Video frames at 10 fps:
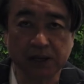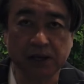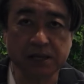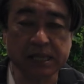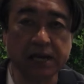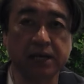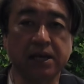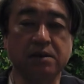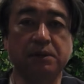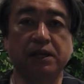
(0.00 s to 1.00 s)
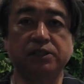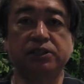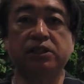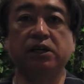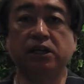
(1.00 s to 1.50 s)
えー、7回まで
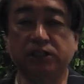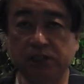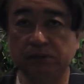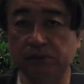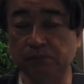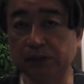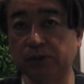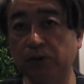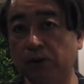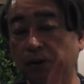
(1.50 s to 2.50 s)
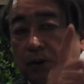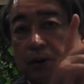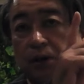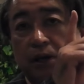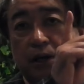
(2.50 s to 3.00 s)
失点1、まあ、その、
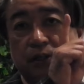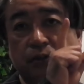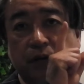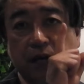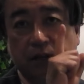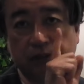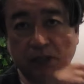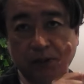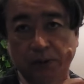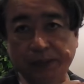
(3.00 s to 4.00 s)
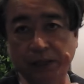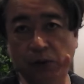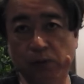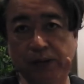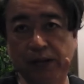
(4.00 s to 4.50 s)
えー、初回の先頭バッターホーム